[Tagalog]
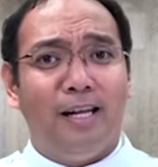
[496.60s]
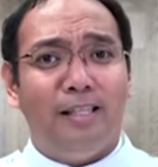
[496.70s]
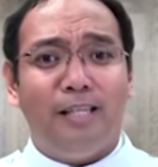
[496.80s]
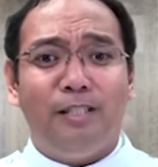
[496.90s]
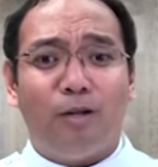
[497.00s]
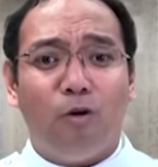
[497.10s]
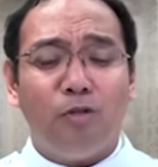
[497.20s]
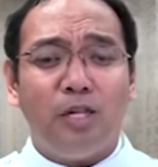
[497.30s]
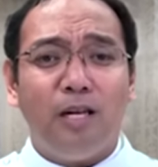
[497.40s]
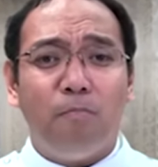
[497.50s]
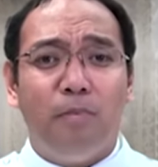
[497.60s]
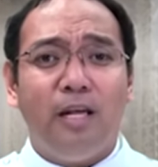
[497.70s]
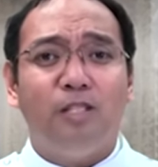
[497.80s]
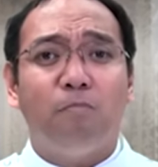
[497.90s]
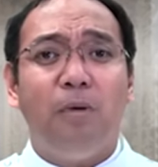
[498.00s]
That the rosary
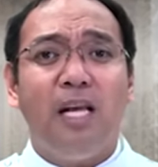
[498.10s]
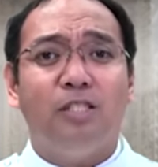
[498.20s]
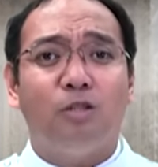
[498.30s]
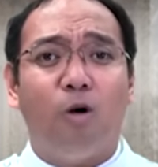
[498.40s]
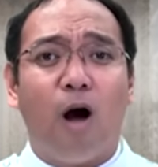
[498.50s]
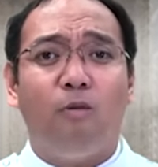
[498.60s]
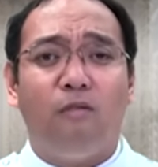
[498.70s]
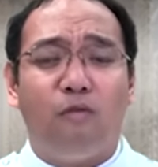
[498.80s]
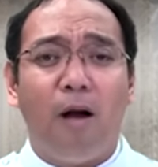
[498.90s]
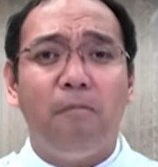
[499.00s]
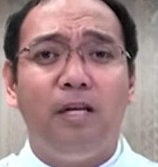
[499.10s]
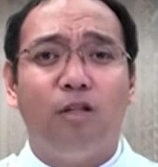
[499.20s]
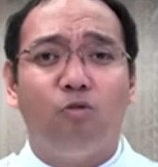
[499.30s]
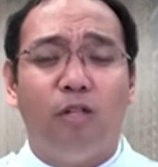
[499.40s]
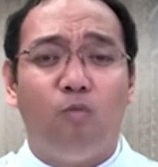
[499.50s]
brings peace to our family,
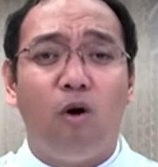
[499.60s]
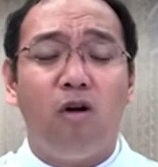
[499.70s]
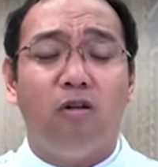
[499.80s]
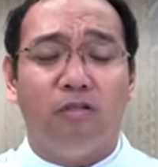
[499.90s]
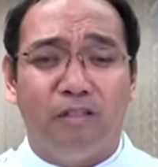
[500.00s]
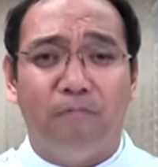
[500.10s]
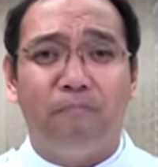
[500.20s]
to the world.